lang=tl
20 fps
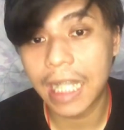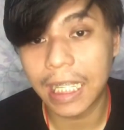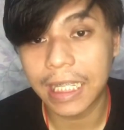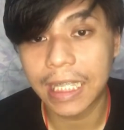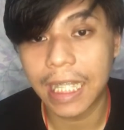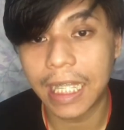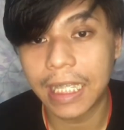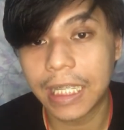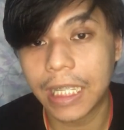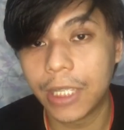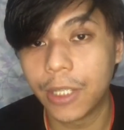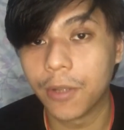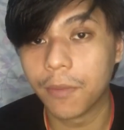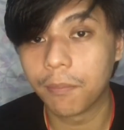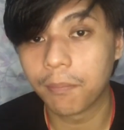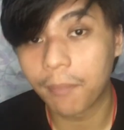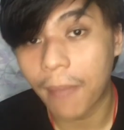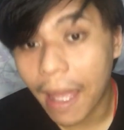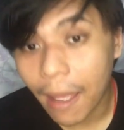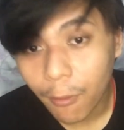lang natin yung
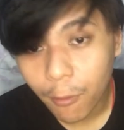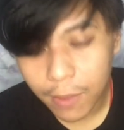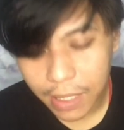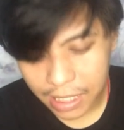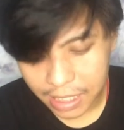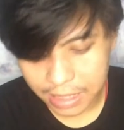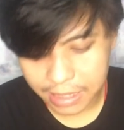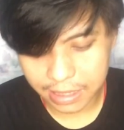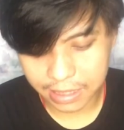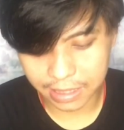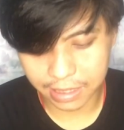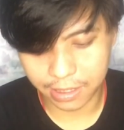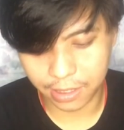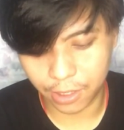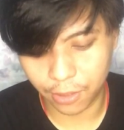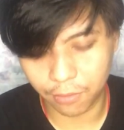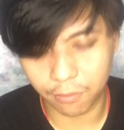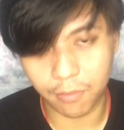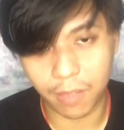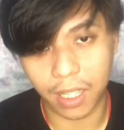pawis,
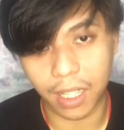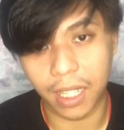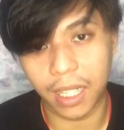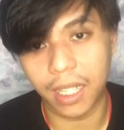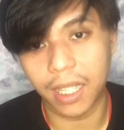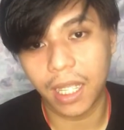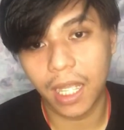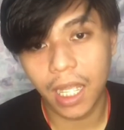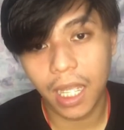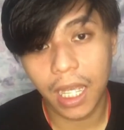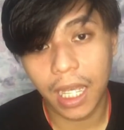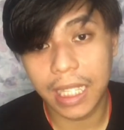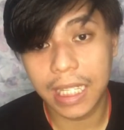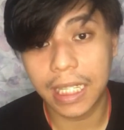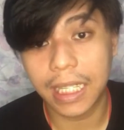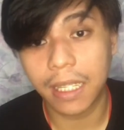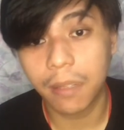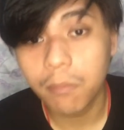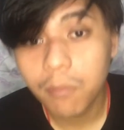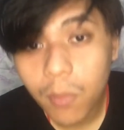yung mga
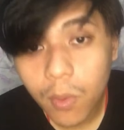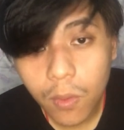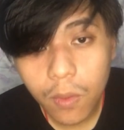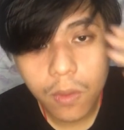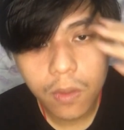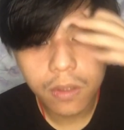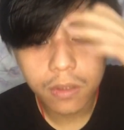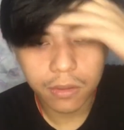alikabok,